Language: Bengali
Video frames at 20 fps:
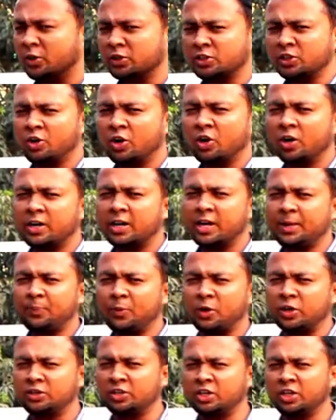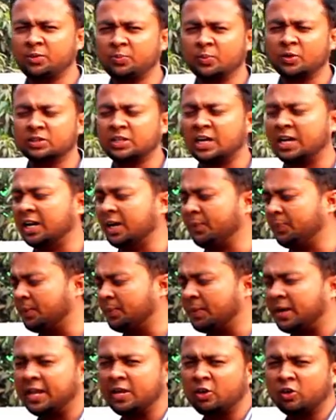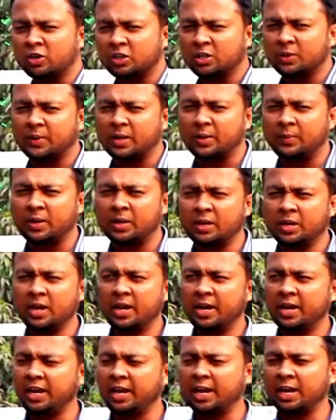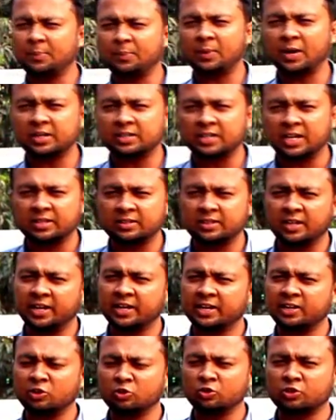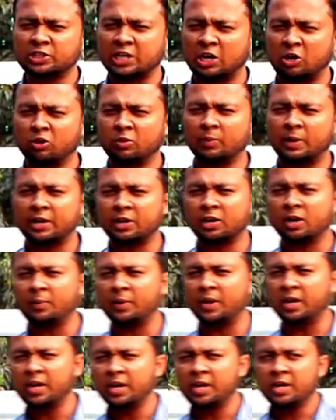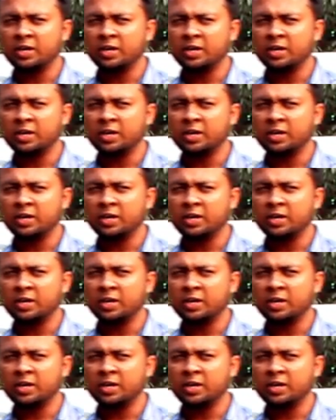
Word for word: প্রতি ঘন্টায় পঁয়ত্রিশ মন ধান আপনি মারাই করতে পারবেন একবার ধান দিলে কিন্তু চাউল বাইর হবে